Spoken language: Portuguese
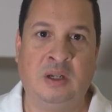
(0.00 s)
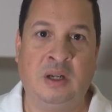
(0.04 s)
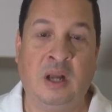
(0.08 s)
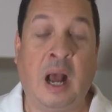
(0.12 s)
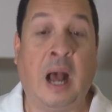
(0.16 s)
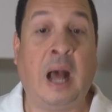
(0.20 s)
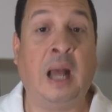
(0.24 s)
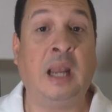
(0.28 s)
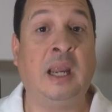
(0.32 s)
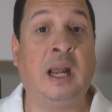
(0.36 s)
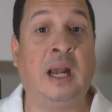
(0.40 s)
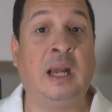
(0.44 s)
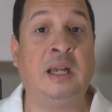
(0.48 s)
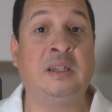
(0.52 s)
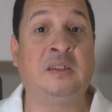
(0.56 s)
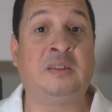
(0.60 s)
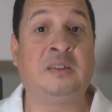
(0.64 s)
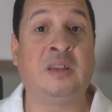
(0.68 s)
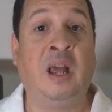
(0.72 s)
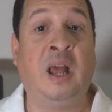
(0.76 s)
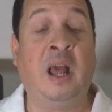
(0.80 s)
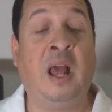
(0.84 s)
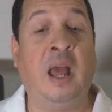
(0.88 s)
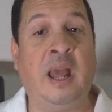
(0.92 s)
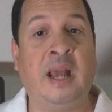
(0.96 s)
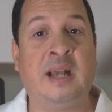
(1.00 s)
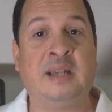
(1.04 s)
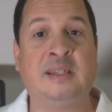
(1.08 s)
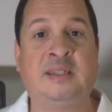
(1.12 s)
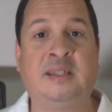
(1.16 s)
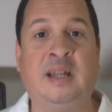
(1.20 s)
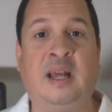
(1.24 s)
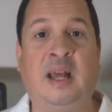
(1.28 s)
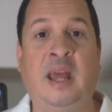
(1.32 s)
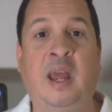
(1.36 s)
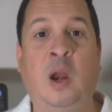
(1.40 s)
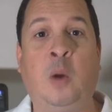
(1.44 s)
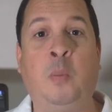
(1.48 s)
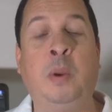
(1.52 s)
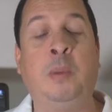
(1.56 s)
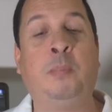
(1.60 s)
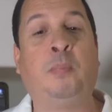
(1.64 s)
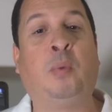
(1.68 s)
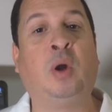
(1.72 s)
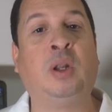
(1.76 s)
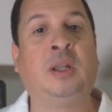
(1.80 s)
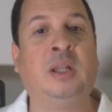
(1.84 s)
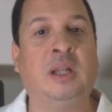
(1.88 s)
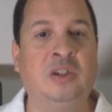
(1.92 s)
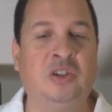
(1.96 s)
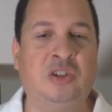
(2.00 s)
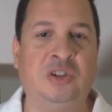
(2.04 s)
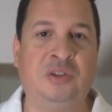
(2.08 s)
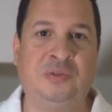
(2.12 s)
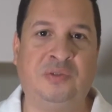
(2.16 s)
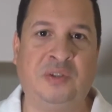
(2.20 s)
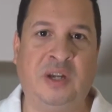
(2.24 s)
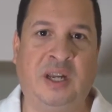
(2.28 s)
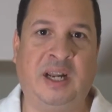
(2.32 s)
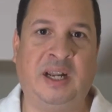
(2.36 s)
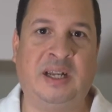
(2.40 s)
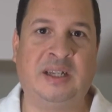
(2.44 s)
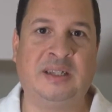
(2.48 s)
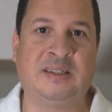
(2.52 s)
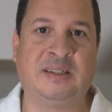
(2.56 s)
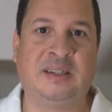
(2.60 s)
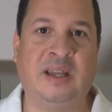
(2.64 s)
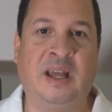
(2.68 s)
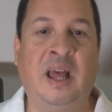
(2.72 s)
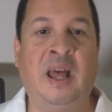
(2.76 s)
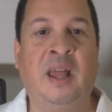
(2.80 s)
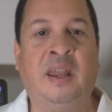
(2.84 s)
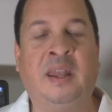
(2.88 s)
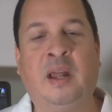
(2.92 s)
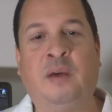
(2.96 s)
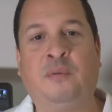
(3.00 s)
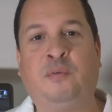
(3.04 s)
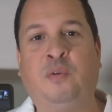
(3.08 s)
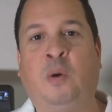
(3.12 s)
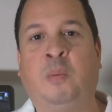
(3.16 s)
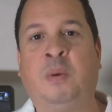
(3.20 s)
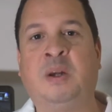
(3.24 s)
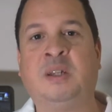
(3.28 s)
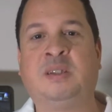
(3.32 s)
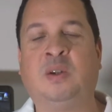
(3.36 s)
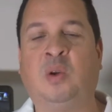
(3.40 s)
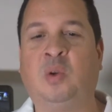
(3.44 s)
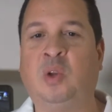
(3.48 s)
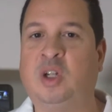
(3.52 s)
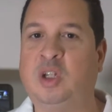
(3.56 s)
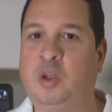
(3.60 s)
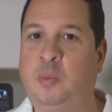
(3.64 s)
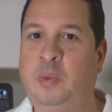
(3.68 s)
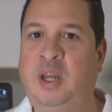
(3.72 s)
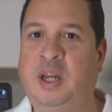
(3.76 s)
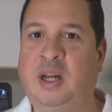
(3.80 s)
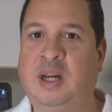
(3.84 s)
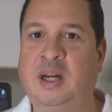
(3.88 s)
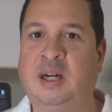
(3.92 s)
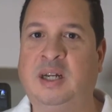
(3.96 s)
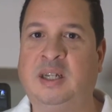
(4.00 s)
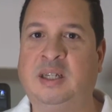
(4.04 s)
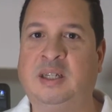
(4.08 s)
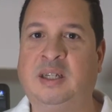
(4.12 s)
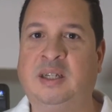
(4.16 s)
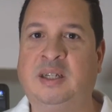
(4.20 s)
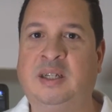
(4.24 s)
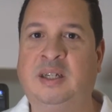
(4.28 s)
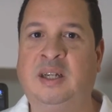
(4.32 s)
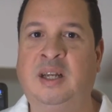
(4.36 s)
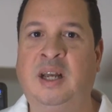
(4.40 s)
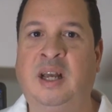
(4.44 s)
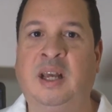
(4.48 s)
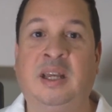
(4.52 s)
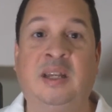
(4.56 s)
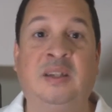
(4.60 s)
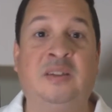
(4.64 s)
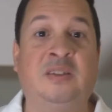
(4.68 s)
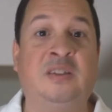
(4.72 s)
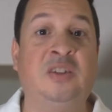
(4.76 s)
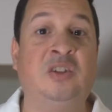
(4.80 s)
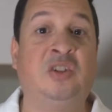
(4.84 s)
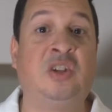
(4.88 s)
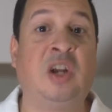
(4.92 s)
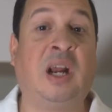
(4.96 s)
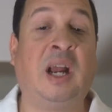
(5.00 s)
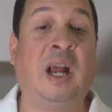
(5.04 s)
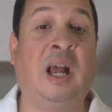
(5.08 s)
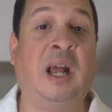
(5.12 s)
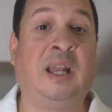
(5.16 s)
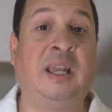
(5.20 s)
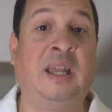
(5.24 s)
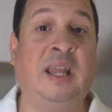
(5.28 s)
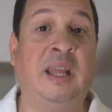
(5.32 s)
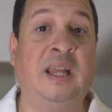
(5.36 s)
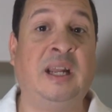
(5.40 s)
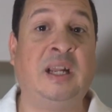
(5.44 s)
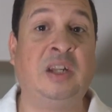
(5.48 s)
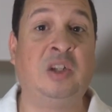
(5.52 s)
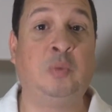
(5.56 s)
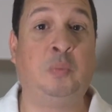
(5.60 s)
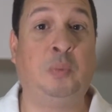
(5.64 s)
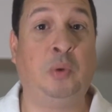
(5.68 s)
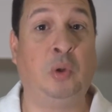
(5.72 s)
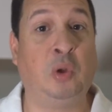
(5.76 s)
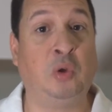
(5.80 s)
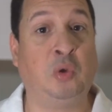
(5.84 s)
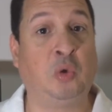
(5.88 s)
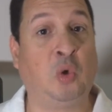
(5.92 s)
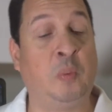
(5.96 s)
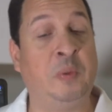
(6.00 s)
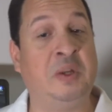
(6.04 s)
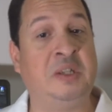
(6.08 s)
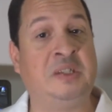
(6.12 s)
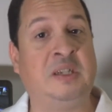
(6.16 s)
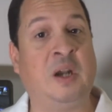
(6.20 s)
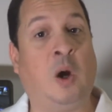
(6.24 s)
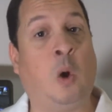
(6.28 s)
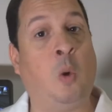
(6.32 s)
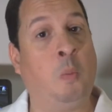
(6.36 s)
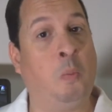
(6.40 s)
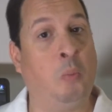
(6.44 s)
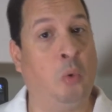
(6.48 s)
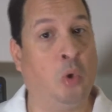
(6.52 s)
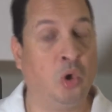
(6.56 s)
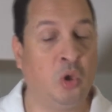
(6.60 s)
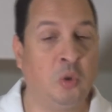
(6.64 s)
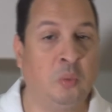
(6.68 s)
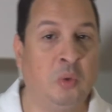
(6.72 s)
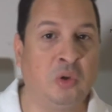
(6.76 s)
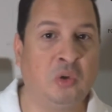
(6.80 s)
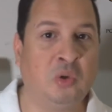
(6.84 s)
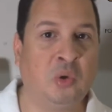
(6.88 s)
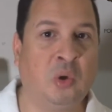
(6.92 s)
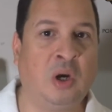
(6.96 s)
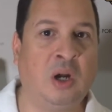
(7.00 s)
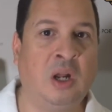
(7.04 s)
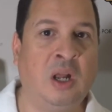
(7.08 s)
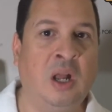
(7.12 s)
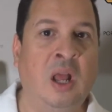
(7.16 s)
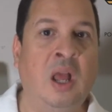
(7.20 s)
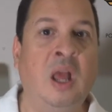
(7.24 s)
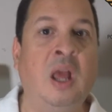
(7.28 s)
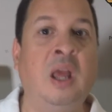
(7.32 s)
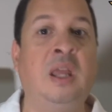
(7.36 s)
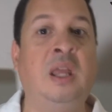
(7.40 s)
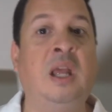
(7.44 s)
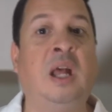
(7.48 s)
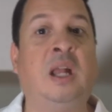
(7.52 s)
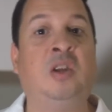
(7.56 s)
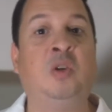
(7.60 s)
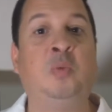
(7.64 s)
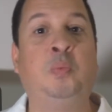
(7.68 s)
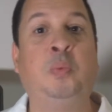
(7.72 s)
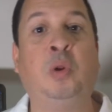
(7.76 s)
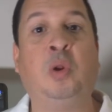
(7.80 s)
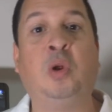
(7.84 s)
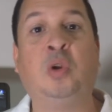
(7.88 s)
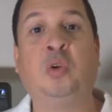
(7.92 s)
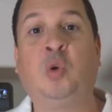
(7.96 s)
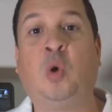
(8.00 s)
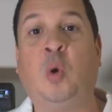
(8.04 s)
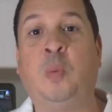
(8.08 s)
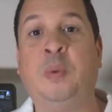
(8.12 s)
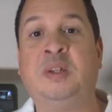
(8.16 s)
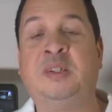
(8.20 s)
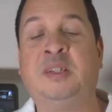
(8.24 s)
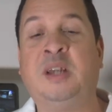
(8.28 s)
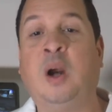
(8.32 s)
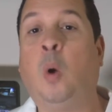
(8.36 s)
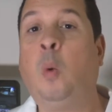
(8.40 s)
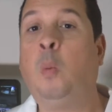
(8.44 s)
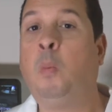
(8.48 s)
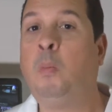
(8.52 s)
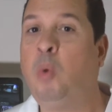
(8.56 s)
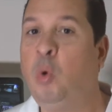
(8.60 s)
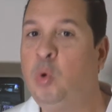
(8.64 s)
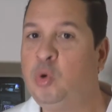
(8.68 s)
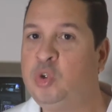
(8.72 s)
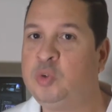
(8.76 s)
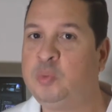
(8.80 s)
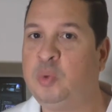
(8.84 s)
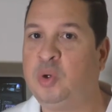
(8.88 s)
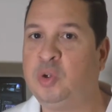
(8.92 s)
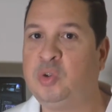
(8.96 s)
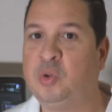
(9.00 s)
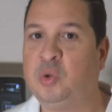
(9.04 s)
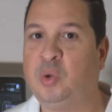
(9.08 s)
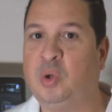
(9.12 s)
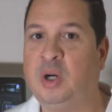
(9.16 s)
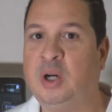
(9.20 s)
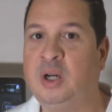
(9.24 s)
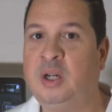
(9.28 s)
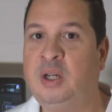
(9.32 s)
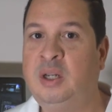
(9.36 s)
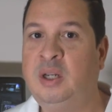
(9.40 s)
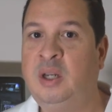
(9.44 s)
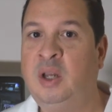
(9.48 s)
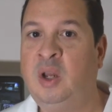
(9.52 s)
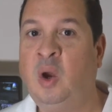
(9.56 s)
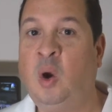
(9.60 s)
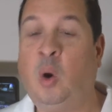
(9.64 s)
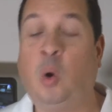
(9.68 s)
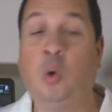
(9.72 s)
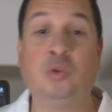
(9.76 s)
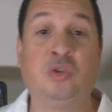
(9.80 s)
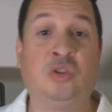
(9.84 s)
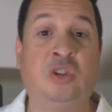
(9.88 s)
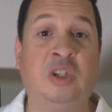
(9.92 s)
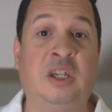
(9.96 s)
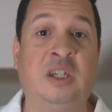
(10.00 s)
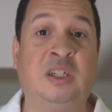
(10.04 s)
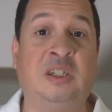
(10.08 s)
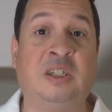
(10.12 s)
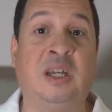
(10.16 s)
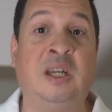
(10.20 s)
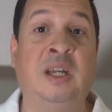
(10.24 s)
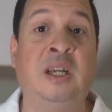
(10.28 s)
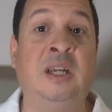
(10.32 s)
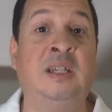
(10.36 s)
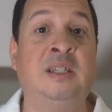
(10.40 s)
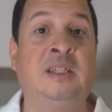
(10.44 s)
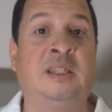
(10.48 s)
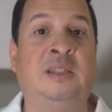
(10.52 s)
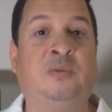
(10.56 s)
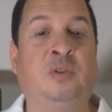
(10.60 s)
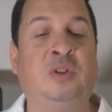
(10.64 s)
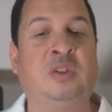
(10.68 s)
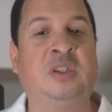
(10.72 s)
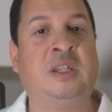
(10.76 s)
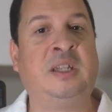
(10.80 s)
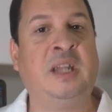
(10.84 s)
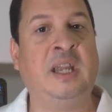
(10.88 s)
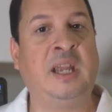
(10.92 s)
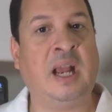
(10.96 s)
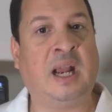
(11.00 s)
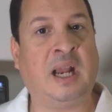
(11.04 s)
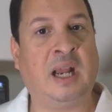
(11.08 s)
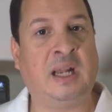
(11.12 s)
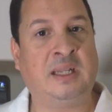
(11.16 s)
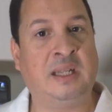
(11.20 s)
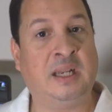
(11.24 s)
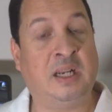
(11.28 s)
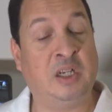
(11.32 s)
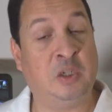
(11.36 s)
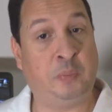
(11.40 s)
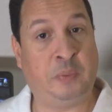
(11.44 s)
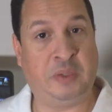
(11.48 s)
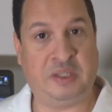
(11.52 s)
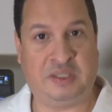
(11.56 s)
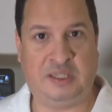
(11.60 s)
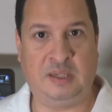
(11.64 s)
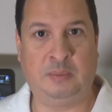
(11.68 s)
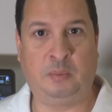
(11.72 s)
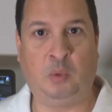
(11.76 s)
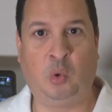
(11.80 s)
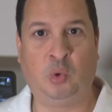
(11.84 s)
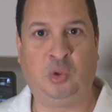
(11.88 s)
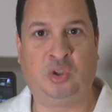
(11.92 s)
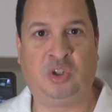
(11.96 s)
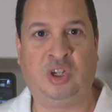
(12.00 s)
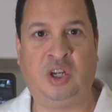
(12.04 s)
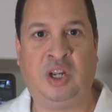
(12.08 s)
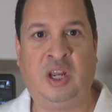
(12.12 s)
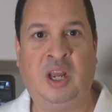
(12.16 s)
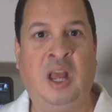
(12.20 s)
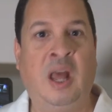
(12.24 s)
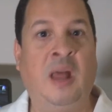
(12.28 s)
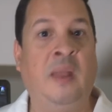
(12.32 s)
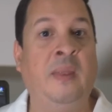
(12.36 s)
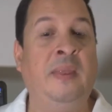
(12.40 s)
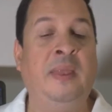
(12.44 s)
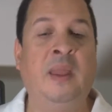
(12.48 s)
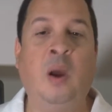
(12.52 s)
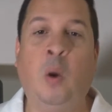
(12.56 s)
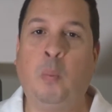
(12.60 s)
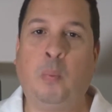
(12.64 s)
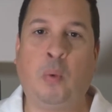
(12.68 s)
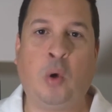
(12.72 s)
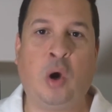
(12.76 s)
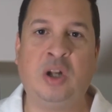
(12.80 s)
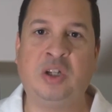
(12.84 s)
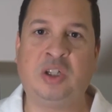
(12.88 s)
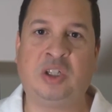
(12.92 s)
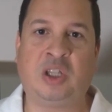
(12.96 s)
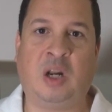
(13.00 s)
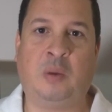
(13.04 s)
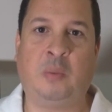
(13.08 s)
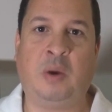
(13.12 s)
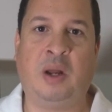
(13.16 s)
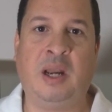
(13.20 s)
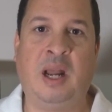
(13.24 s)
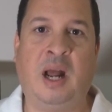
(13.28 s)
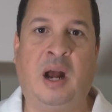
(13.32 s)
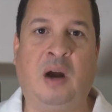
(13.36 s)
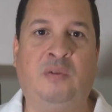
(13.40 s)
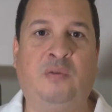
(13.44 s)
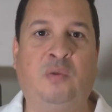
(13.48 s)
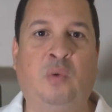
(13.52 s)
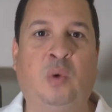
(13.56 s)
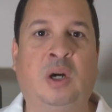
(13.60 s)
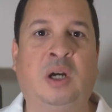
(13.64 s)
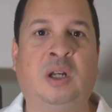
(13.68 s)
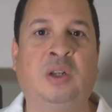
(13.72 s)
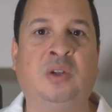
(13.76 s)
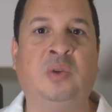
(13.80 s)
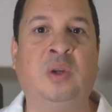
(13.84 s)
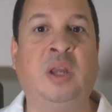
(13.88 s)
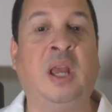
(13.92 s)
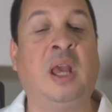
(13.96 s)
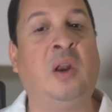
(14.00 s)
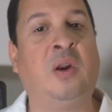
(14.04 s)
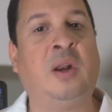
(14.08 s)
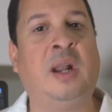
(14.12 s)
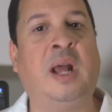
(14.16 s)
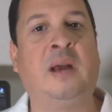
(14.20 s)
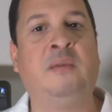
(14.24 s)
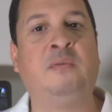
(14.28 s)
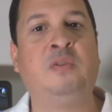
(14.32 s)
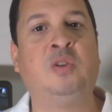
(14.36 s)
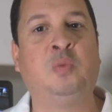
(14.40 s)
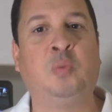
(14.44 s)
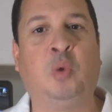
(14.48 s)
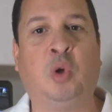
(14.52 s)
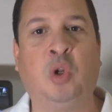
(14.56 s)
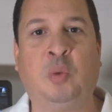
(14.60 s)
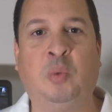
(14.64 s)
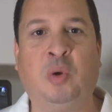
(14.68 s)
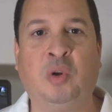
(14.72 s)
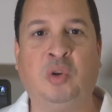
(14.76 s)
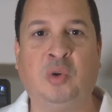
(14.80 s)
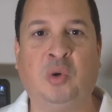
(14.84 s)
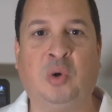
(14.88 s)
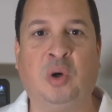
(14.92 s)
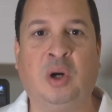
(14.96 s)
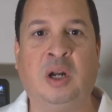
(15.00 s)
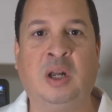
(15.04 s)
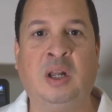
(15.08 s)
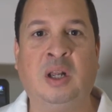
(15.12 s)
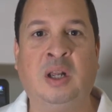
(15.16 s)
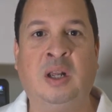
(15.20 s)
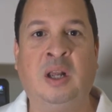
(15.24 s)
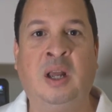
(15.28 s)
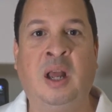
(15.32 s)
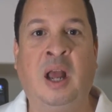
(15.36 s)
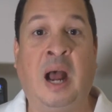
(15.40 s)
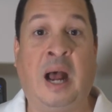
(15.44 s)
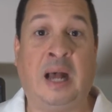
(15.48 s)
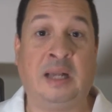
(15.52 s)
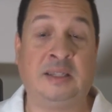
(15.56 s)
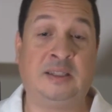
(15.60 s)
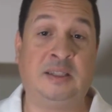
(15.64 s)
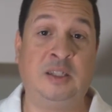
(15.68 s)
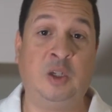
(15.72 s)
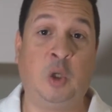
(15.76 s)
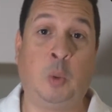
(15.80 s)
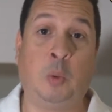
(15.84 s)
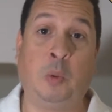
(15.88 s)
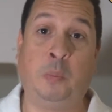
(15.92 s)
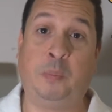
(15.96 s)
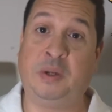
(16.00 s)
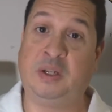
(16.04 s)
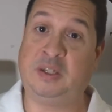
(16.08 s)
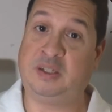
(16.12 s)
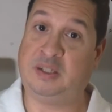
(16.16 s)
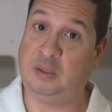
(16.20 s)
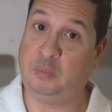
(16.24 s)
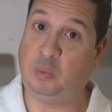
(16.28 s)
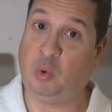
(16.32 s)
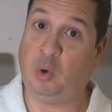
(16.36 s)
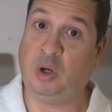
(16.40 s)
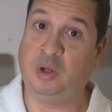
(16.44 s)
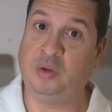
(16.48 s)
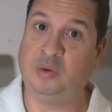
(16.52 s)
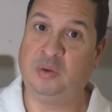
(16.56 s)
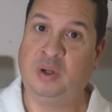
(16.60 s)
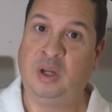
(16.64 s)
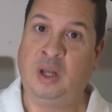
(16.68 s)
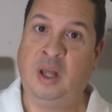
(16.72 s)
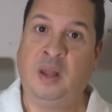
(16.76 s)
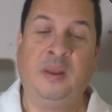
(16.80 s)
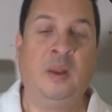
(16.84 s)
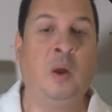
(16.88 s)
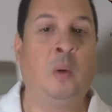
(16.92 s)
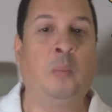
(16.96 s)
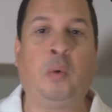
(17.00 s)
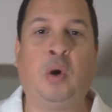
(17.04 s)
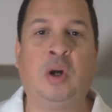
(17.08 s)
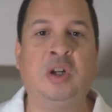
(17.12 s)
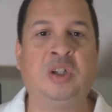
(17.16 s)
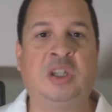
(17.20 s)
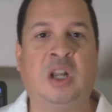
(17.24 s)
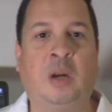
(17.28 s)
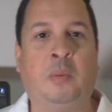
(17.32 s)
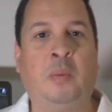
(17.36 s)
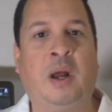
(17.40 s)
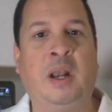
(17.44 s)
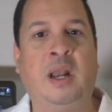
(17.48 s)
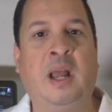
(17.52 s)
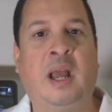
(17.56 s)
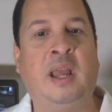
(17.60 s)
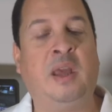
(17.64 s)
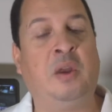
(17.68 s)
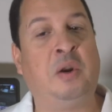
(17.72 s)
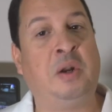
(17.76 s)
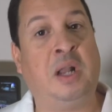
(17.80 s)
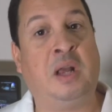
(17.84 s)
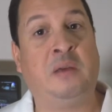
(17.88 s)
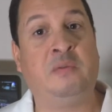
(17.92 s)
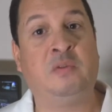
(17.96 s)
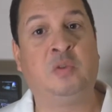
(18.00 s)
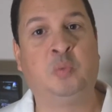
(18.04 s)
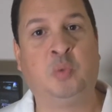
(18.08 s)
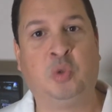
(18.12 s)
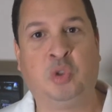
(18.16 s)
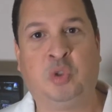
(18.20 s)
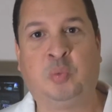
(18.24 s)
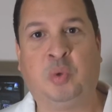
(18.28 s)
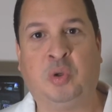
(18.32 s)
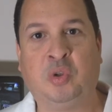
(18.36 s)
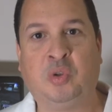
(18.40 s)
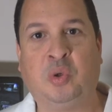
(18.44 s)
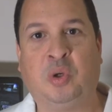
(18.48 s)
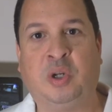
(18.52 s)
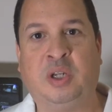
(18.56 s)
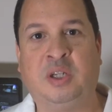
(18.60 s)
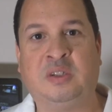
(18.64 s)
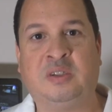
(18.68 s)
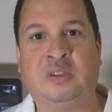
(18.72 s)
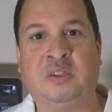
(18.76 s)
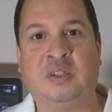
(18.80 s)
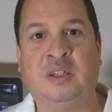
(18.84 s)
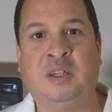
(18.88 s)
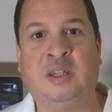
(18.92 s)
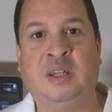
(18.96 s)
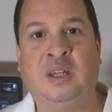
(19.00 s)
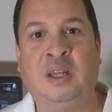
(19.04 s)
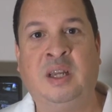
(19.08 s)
Aliás, esta é uma importante diferença na formação norte-americana. Existe a carteira de piloto comercial monomotor e a de piloto comercial multimotor. Ou seja, se você tem a carteira de PC Multi, não pode trabalhar voando em aeronaves monomotor, assim como o PC Mono não pode trabalhar em aeronaves multimotores.